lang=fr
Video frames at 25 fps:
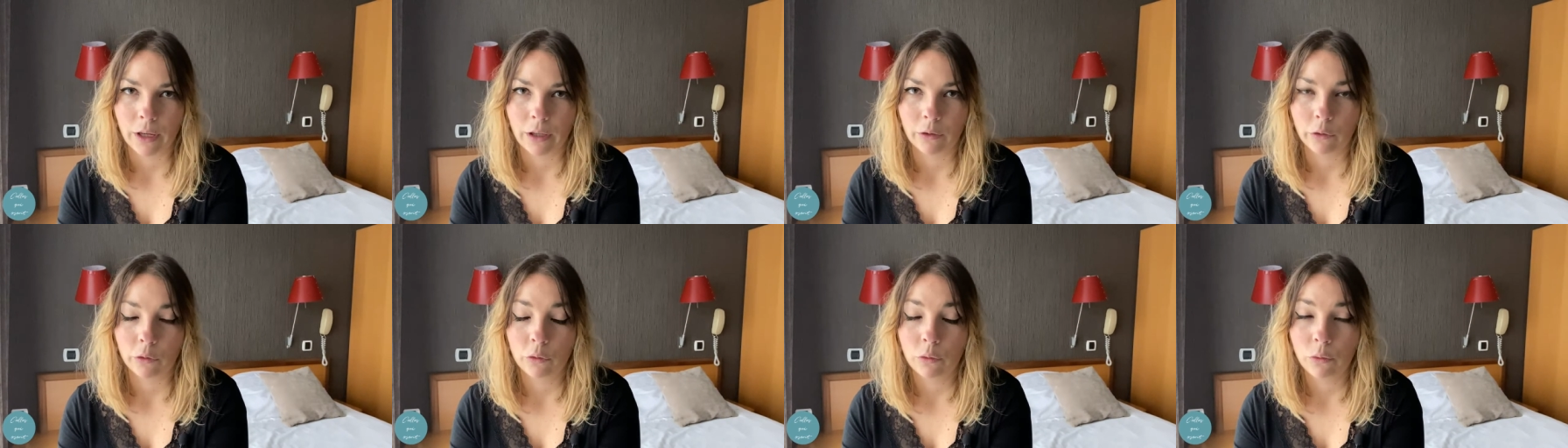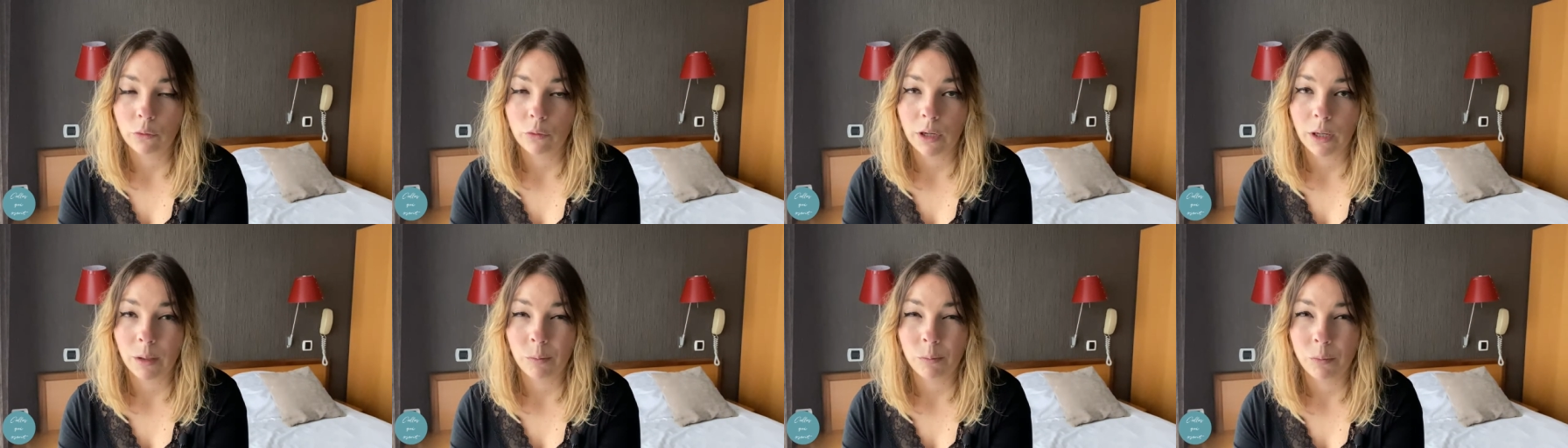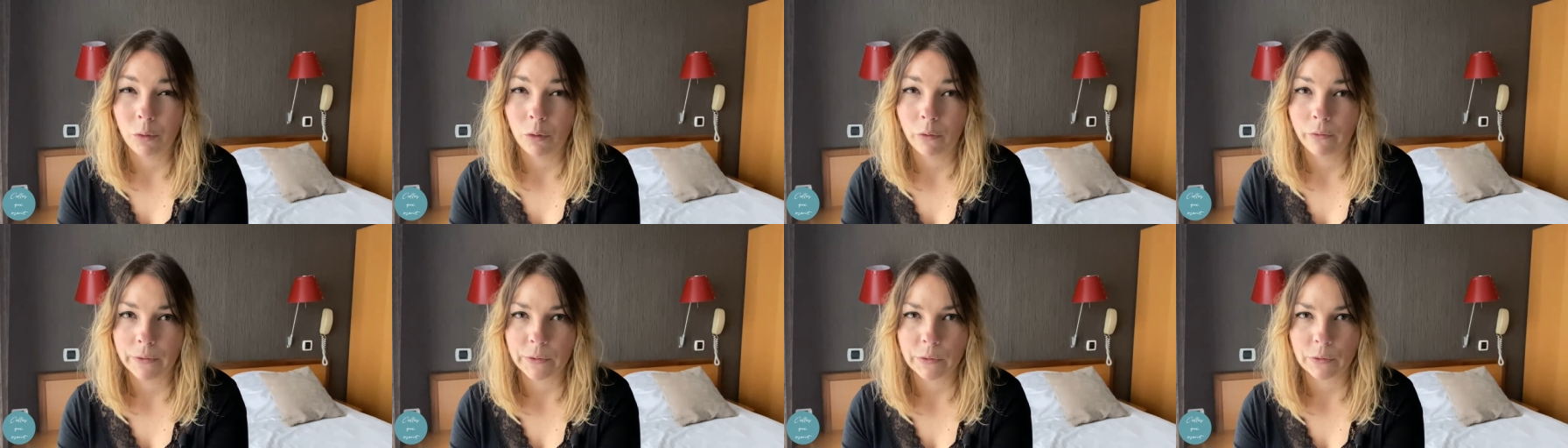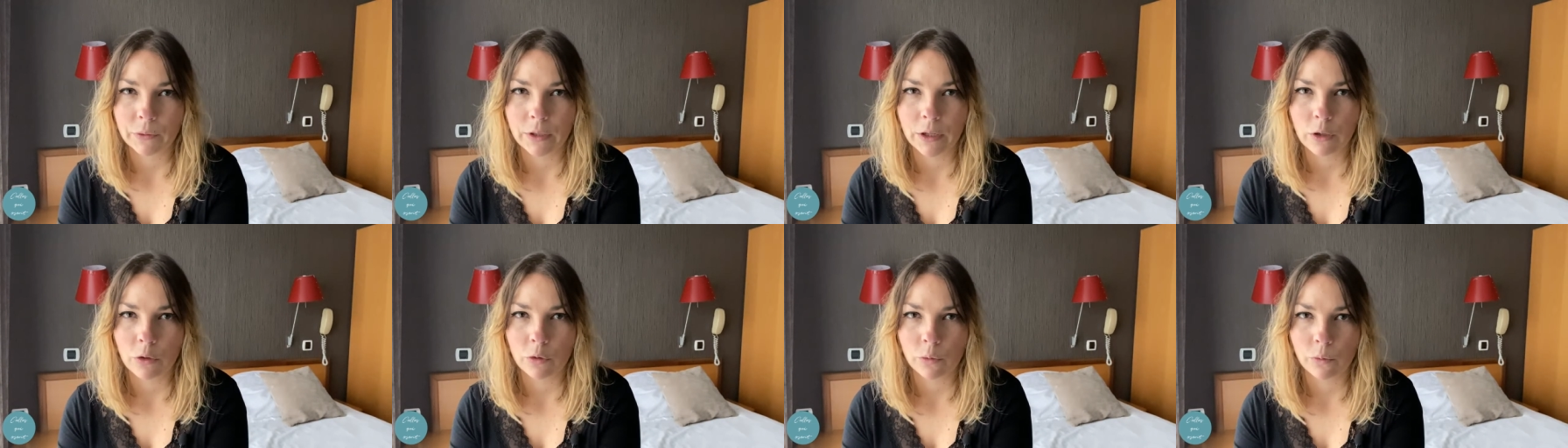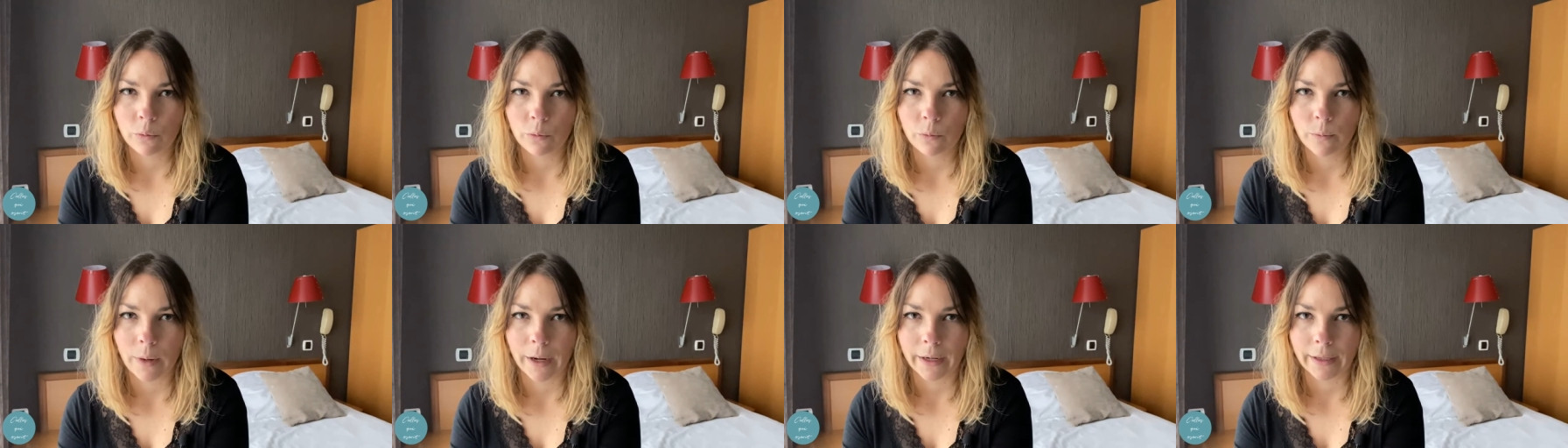à tous les professionnels du
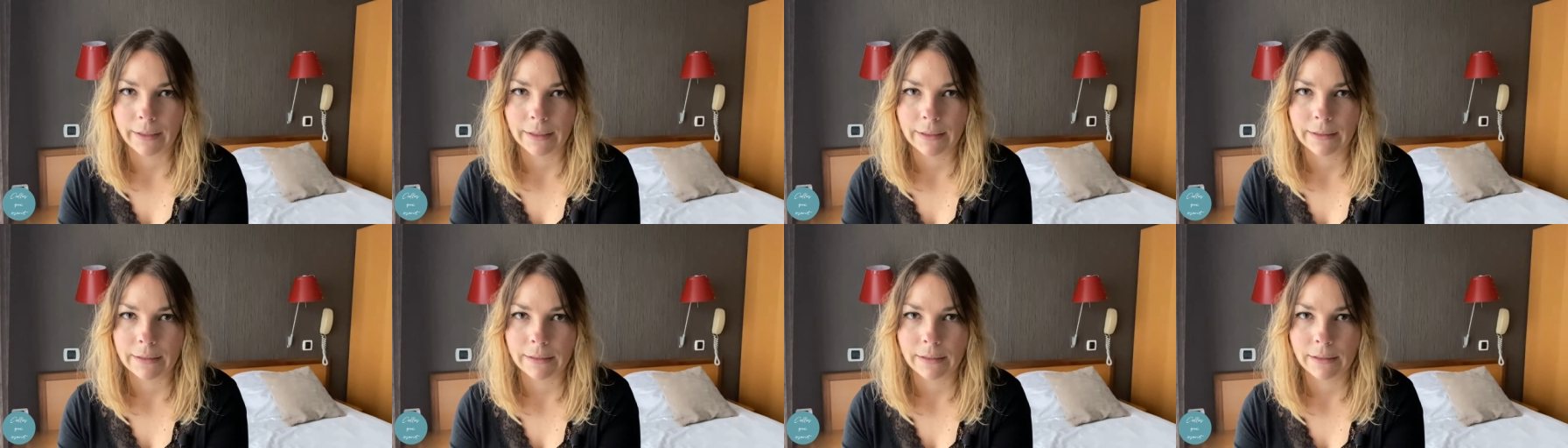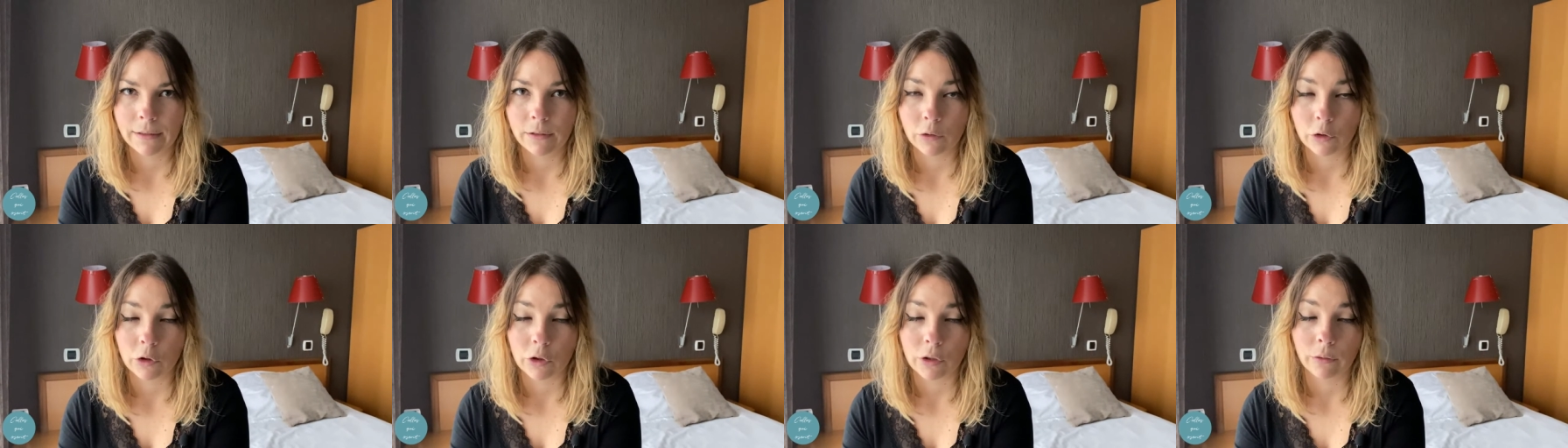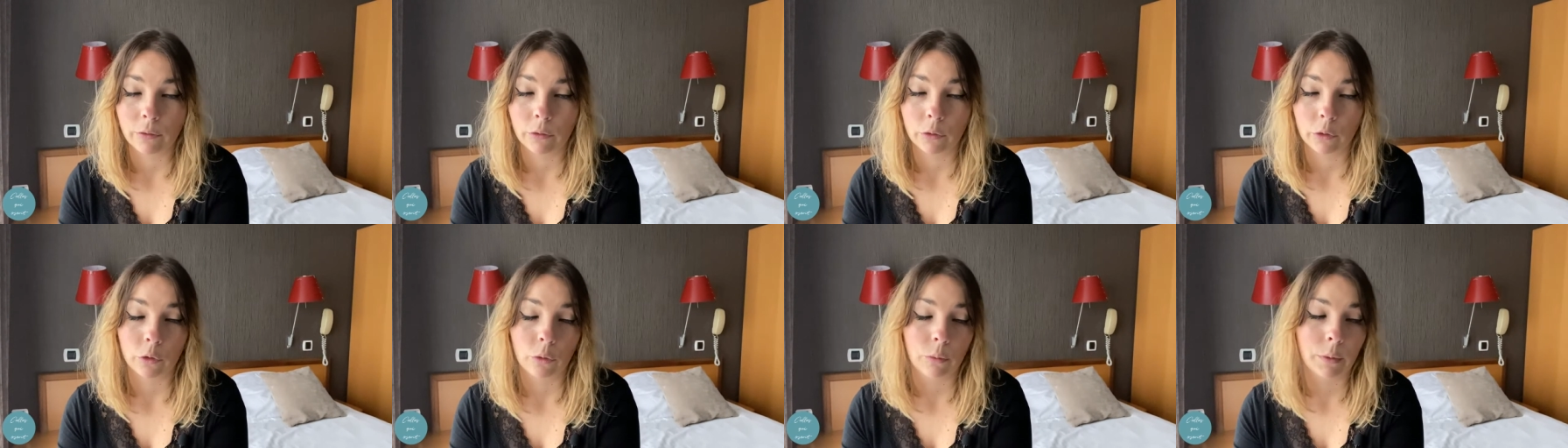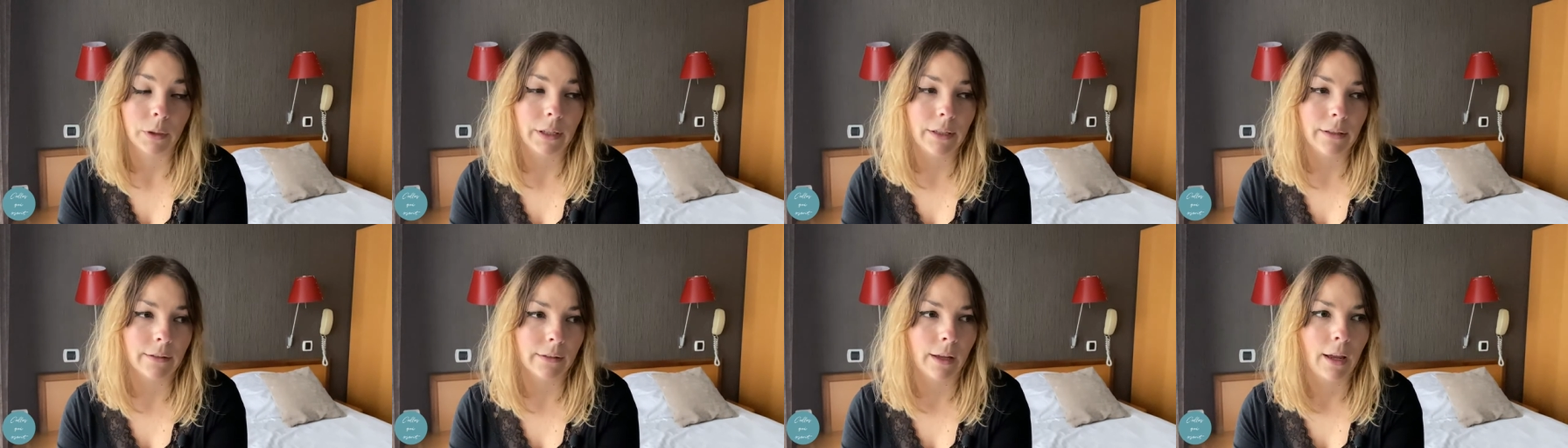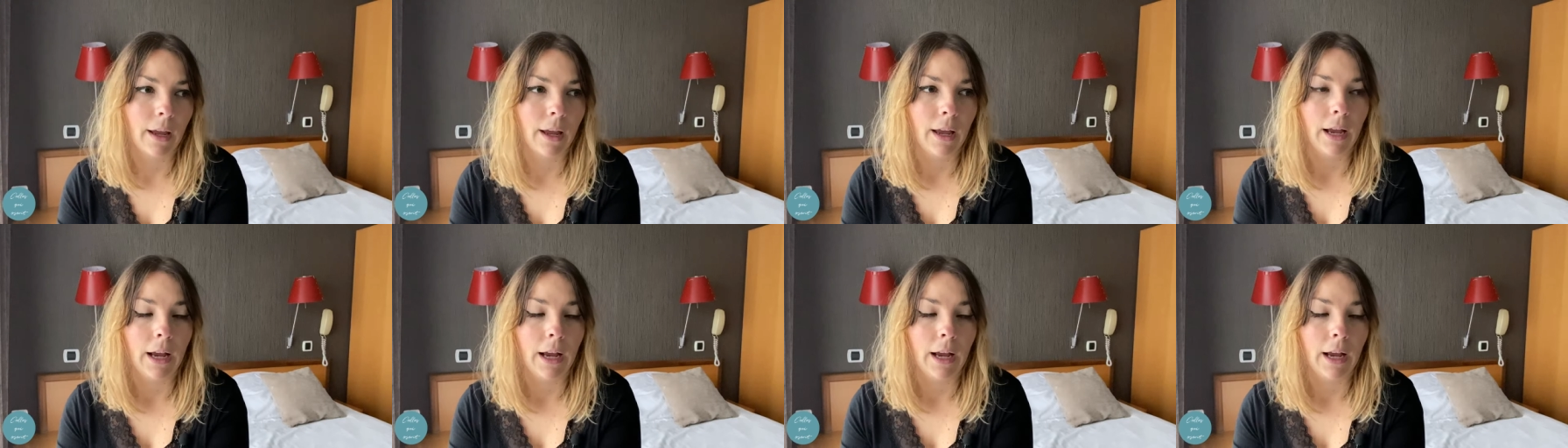marketing, chefs d'entreprise,